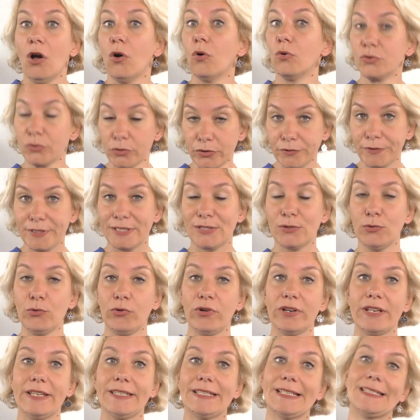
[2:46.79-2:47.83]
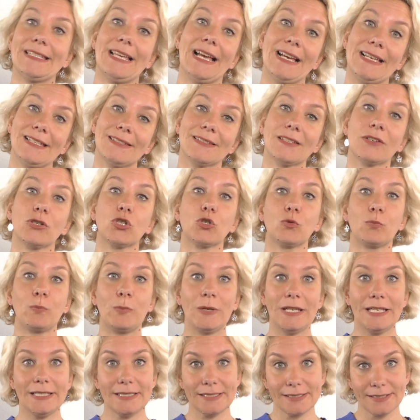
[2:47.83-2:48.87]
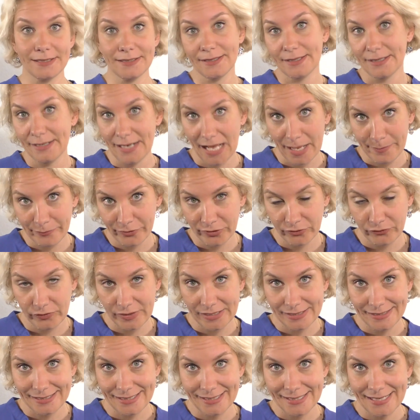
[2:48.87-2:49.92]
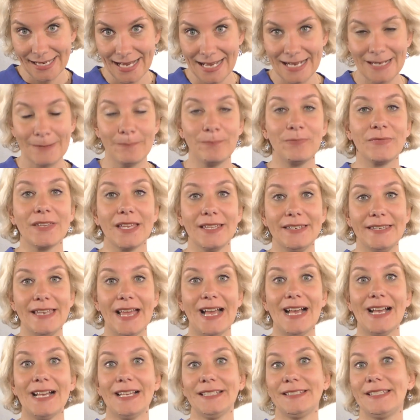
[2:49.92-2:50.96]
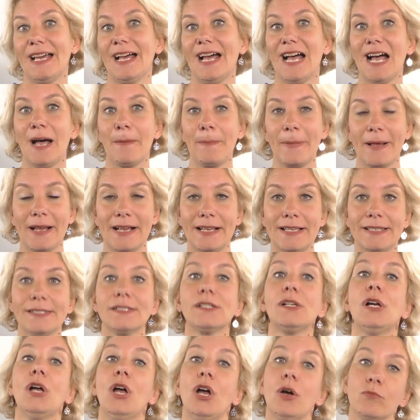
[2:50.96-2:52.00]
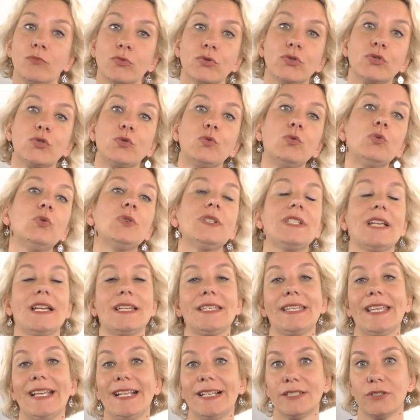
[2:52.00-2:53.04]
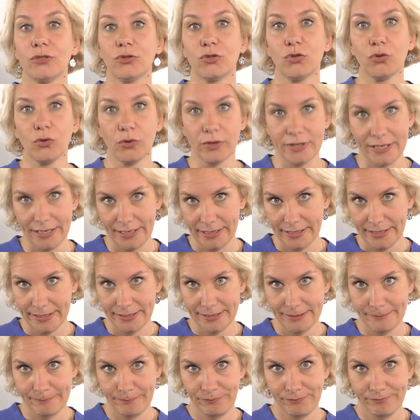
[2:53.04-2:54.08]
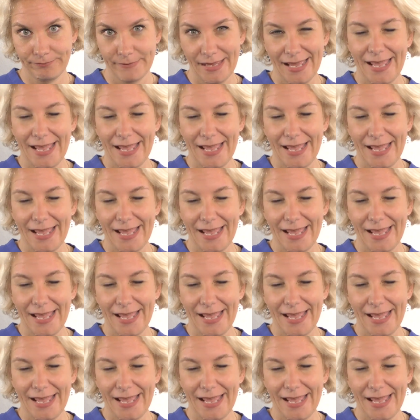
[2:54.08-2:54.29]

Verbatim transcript: Und unverzüglich, das heißt, spätestens innerhalb von 14 Tagen nach der Abreise musst du dein Geld zurückerhalten.